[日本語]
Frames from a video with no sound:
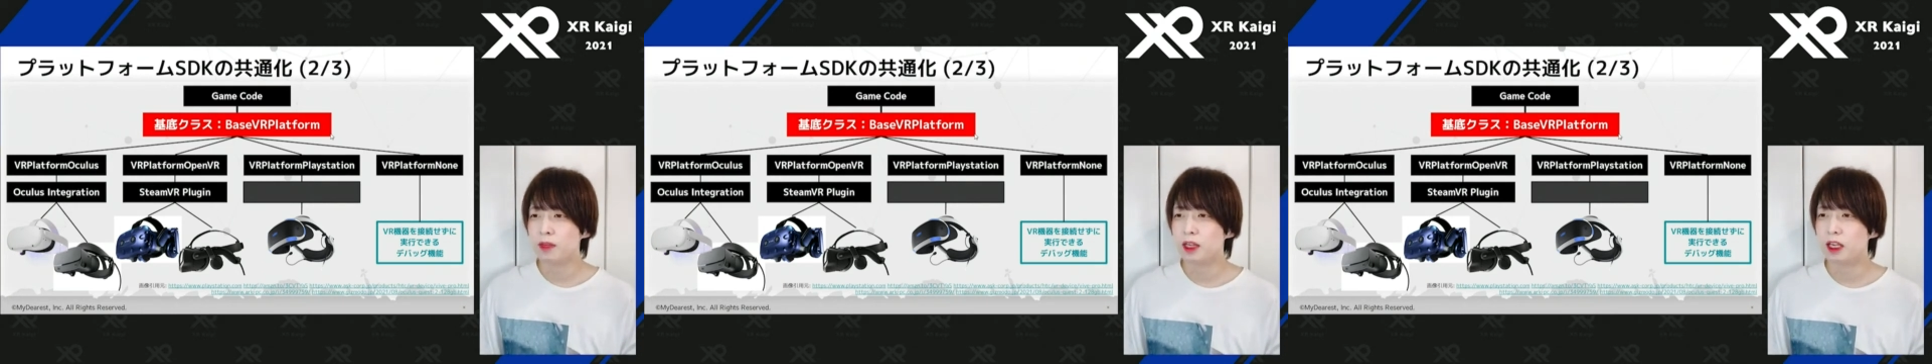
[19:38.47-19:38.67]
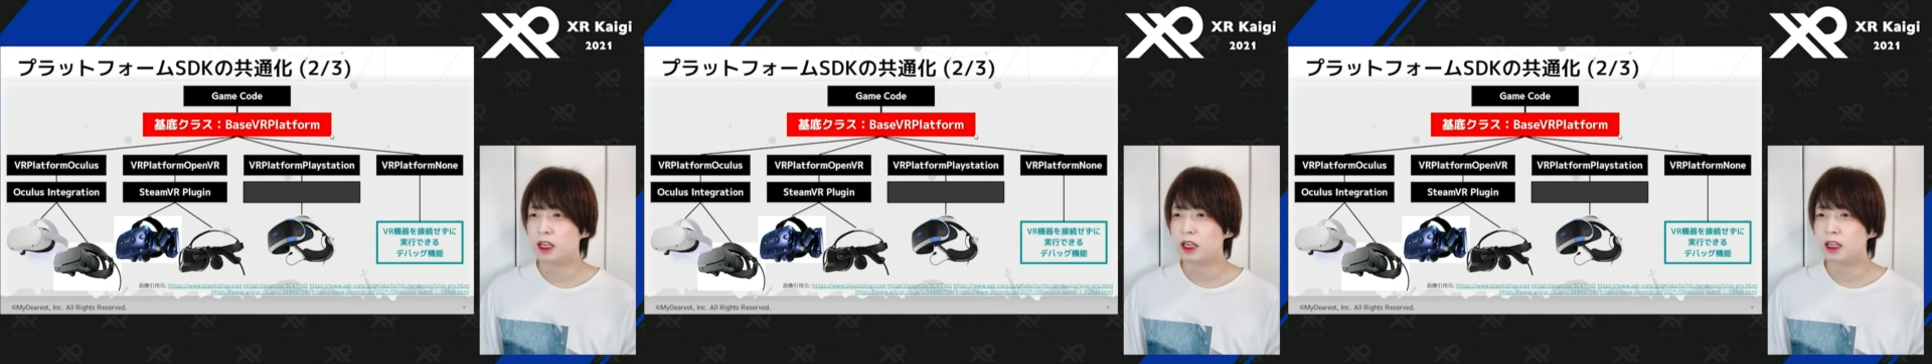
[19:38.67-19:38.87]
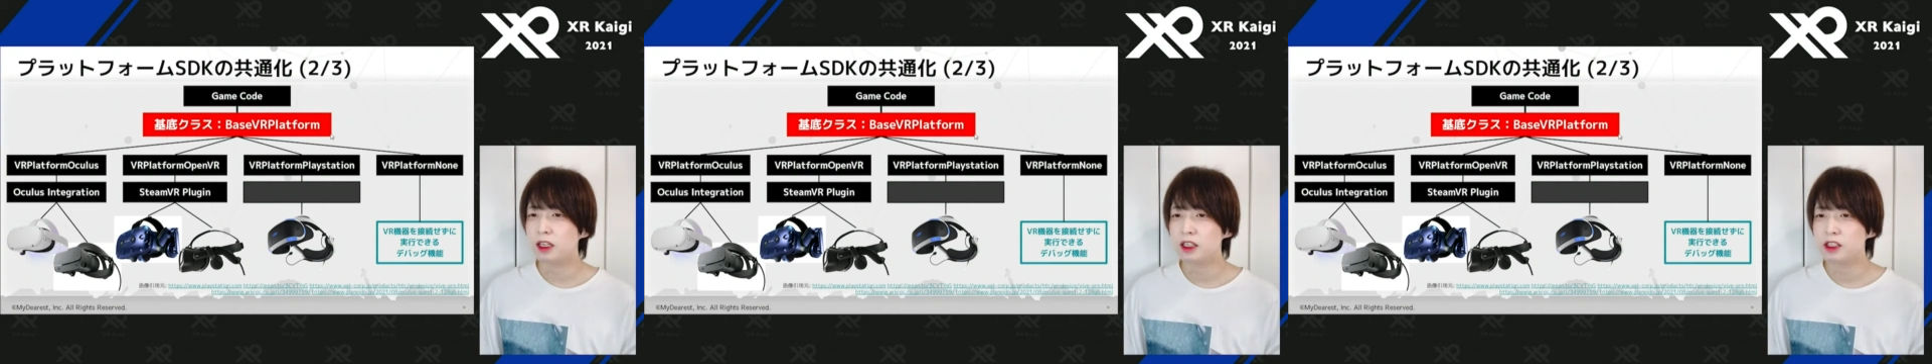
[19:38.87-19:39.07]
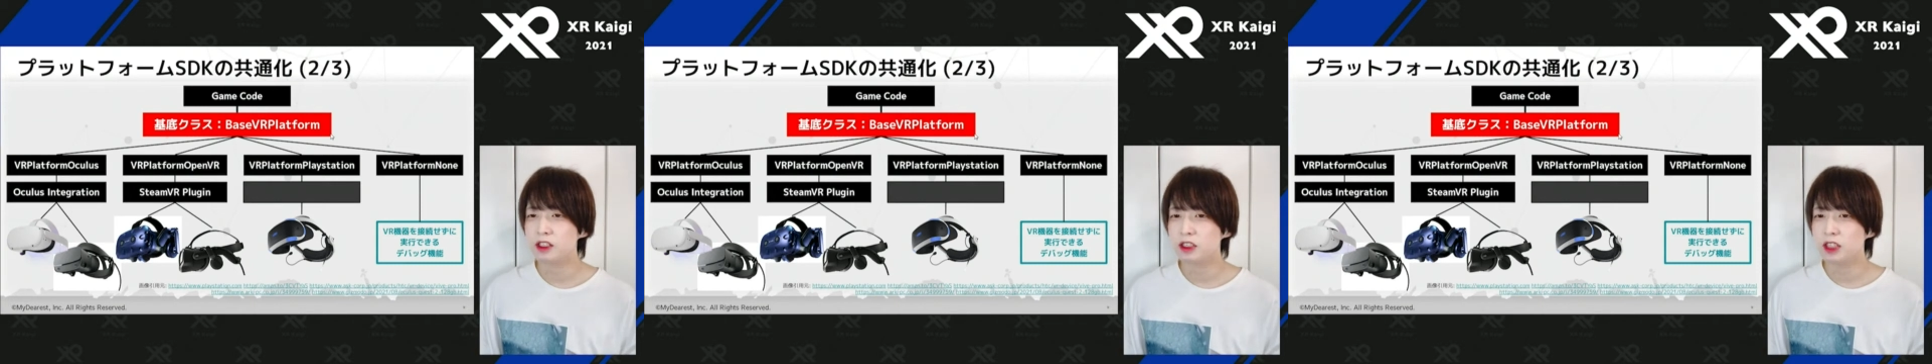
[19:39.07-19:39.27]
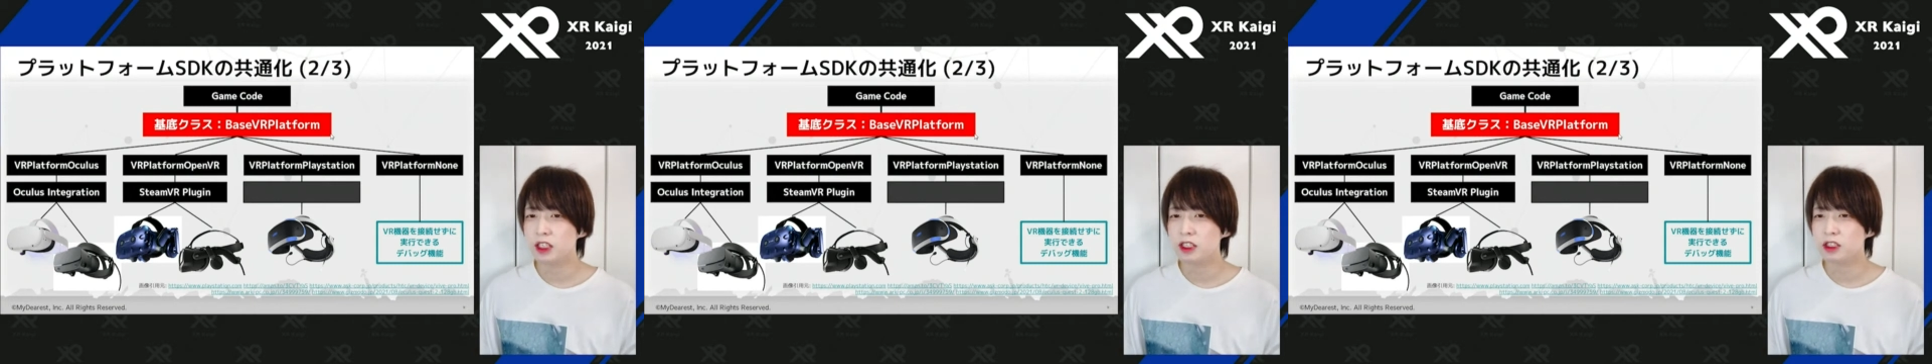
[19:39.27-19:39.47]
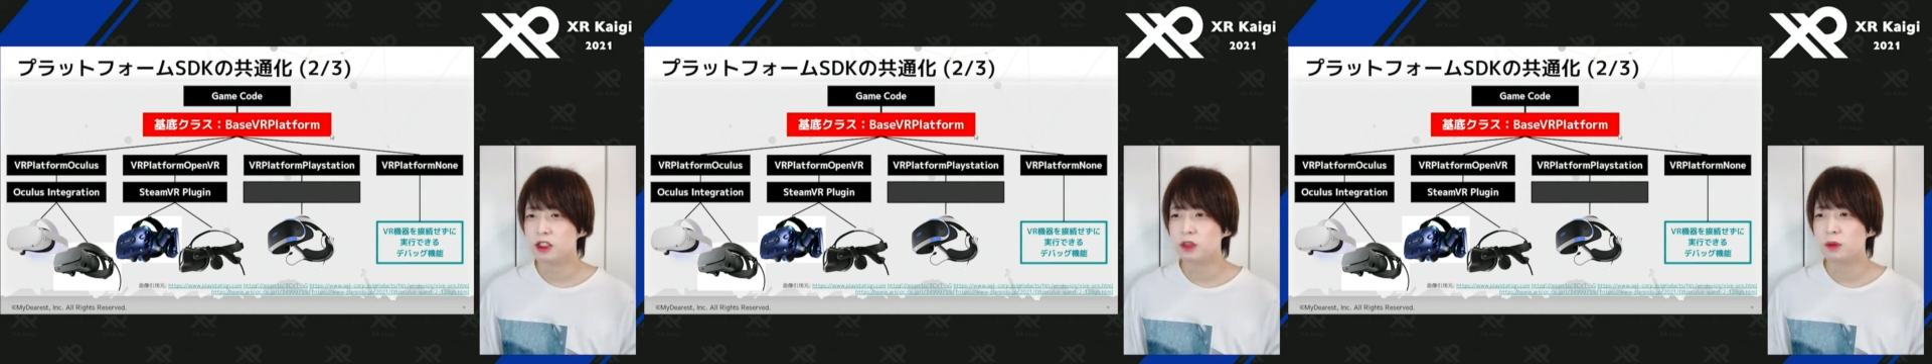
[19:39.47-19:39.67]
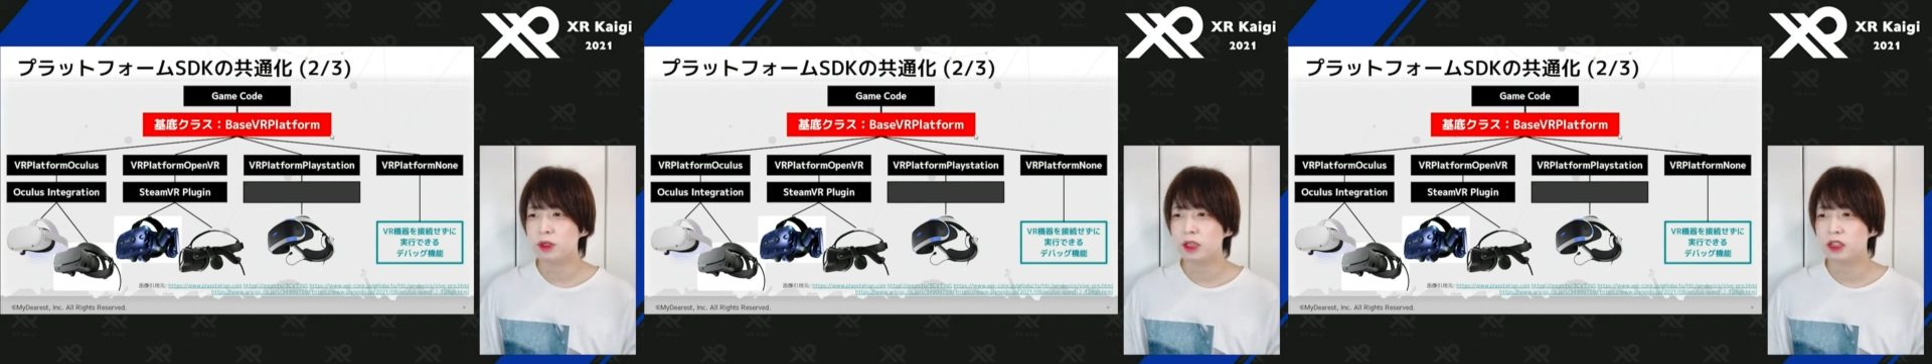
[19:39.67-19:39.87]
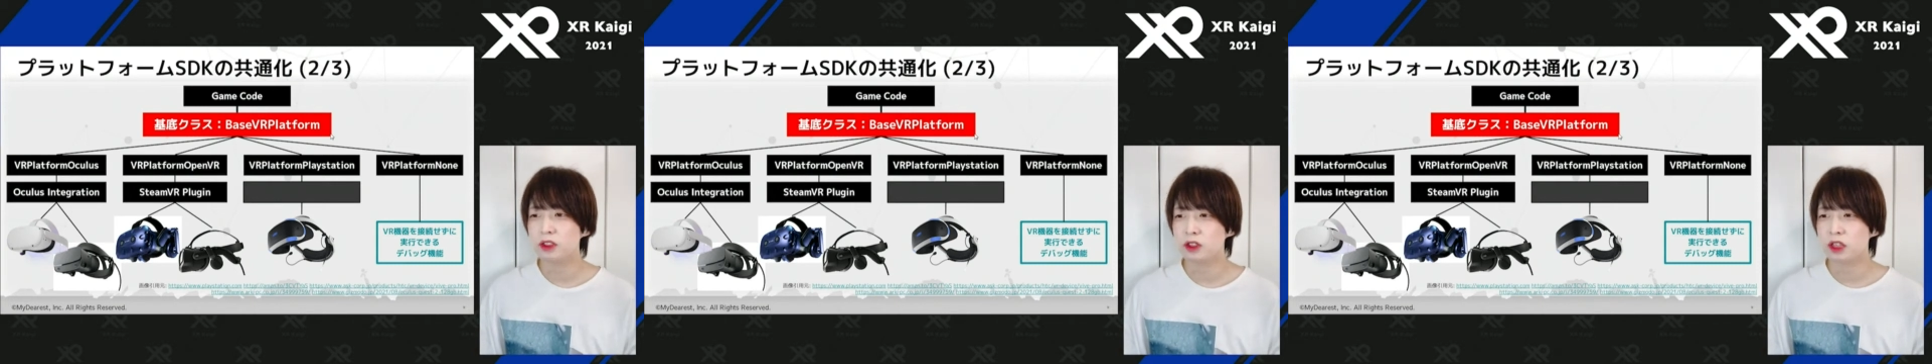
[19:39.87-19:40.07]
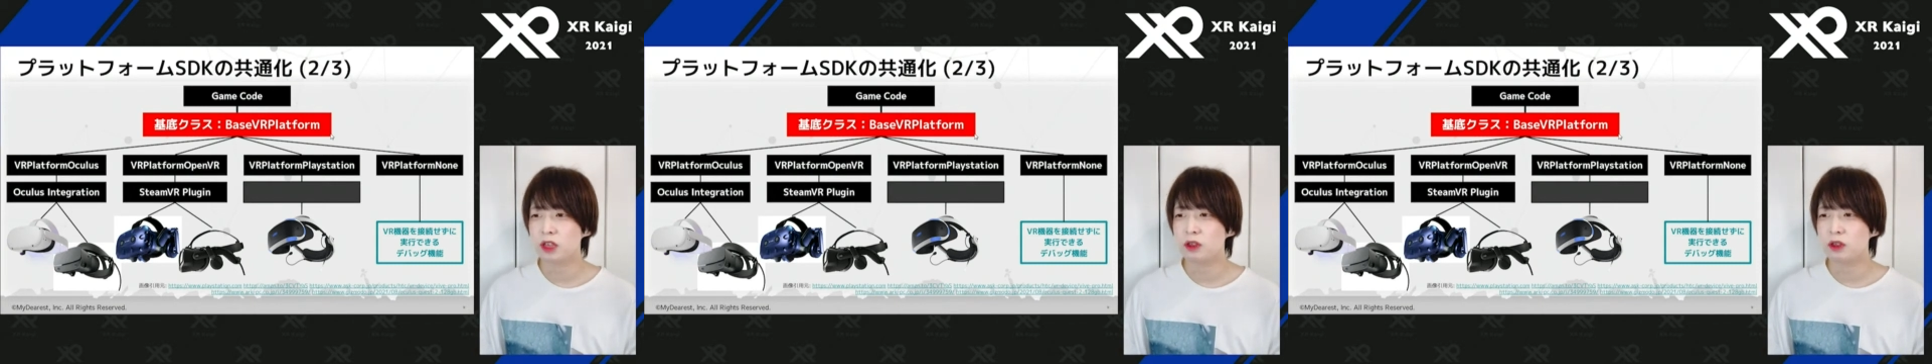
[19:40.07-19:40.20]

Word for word: えー、開発中にずっと VR の機